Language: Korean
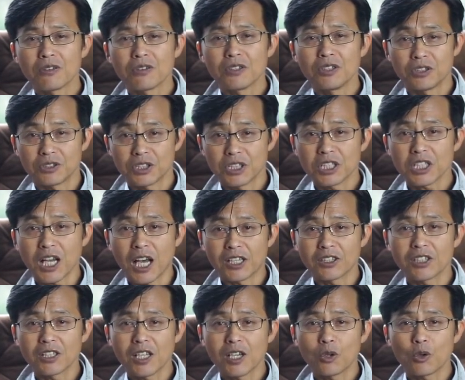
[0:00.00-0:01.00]
여전히
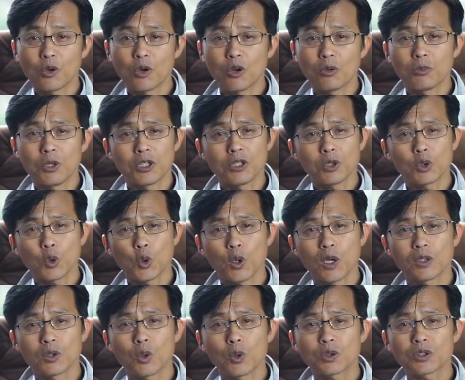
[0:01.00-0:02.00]
가난하고 몇 년
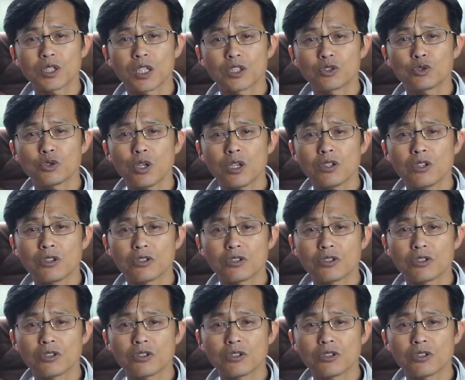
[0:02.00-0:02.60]
동안 농사의 수확을